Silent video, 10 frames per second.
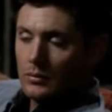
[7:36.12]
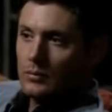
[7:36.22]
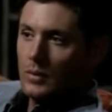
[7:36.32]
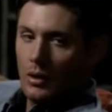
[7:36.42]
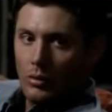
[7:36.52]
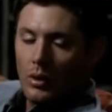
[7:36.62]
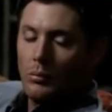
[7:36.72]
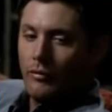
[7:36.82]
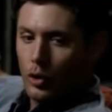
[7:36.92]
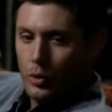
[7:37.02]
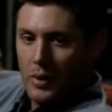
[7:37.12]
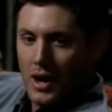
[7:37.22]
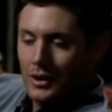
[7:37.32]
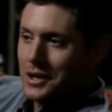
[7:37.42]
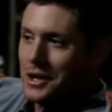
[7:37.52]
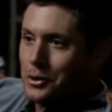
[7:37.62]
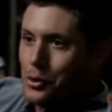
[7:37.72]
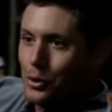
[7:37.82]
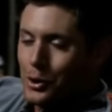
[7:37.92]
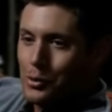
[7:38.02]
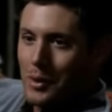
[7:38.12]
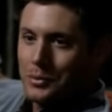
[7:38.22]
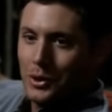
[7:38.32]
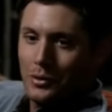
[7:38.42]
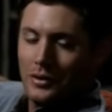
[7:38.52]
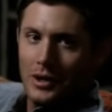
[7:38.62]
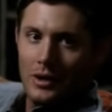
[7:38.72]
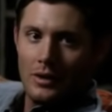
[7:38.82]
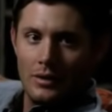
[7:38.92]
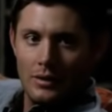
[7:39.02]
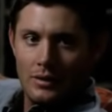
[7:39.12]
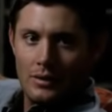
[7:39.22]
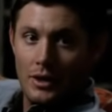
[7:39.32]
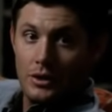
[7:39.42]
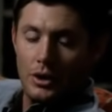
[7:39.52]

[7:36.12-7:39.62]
ну? Пока не сбежал. Скажи что-нибудь о нашем